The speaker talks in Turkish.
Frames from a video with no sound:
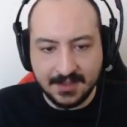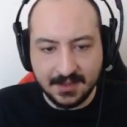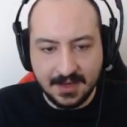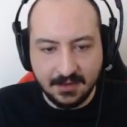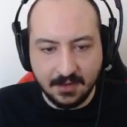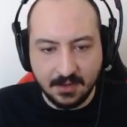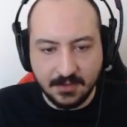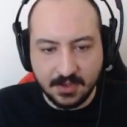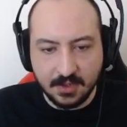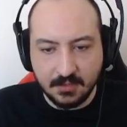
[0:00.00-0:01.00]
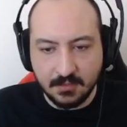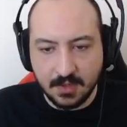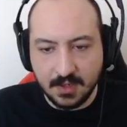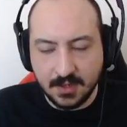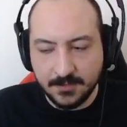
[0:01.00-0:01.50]
Buradan öyle bir şey yok bu
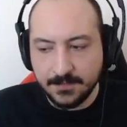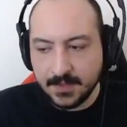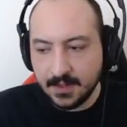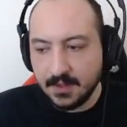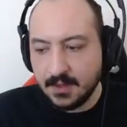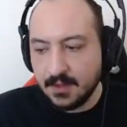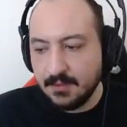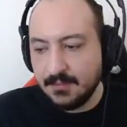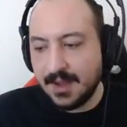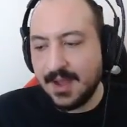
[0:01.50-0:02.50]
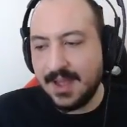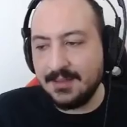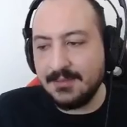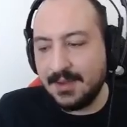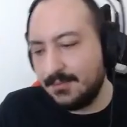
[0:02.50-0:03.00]
arada. Bak
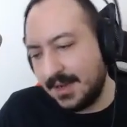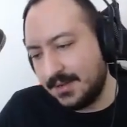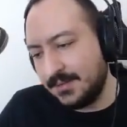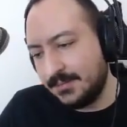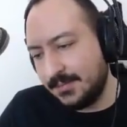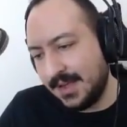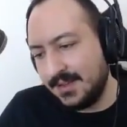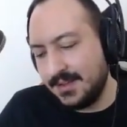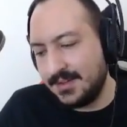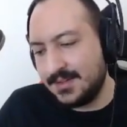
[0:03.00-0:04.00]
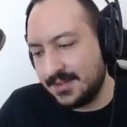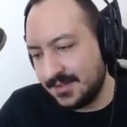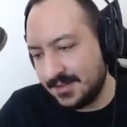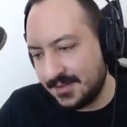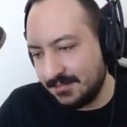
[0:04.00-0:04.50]
atmayın bak.
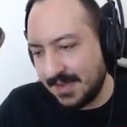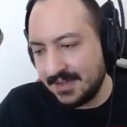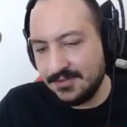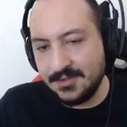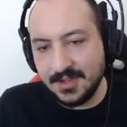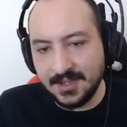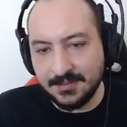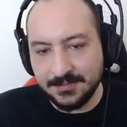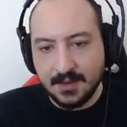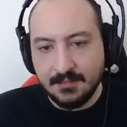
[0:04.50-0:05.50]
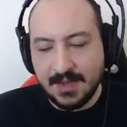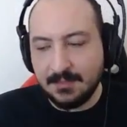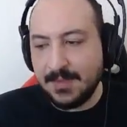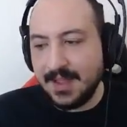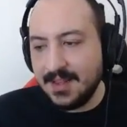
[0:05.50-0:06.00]
Anlanırsınız. Ben söyleyeyim.
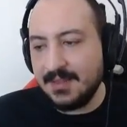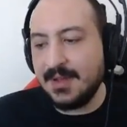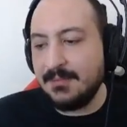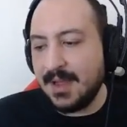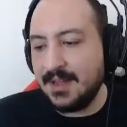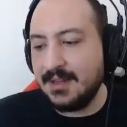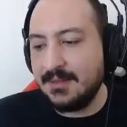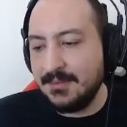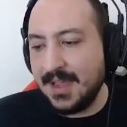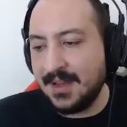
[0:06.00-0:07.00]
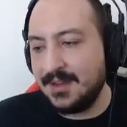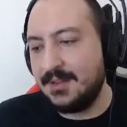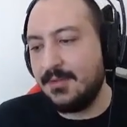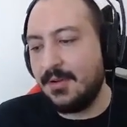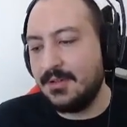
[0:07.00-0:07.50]
Bak banlamam banlamam bir anda
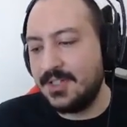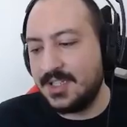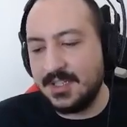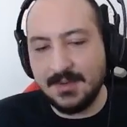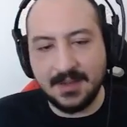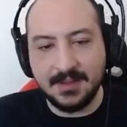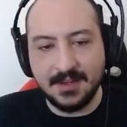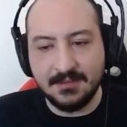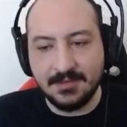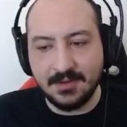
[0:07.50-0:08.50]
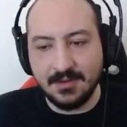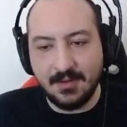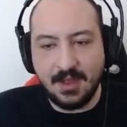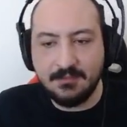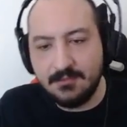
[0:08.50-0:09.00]
10 kişiyi banlarım sonra
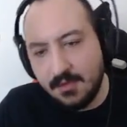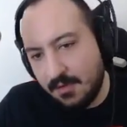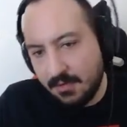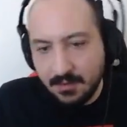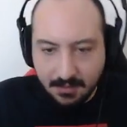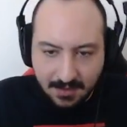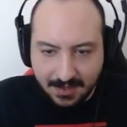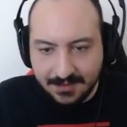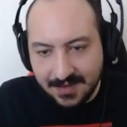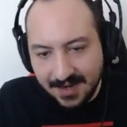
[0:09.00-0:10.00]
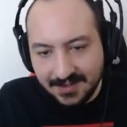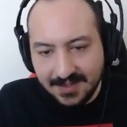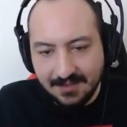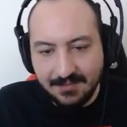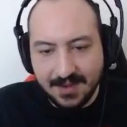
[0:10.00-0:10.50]
lan ne oluyor lan
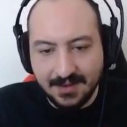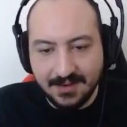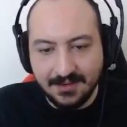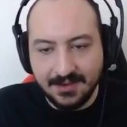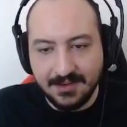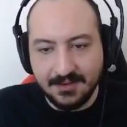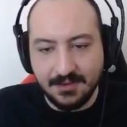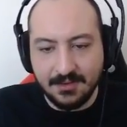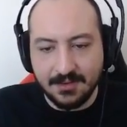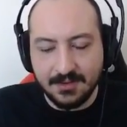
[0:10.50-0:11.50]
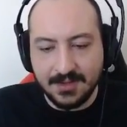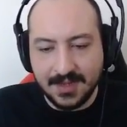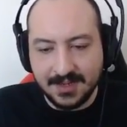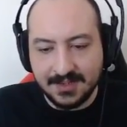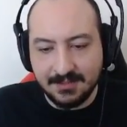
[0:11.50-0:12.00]
derken bir anda öyle yok olur
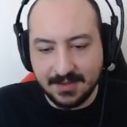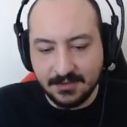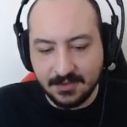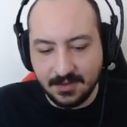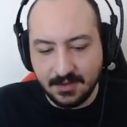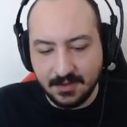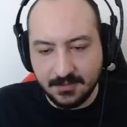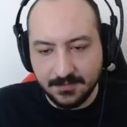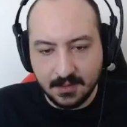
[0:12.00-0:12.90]
gidersin bak söylüyorum.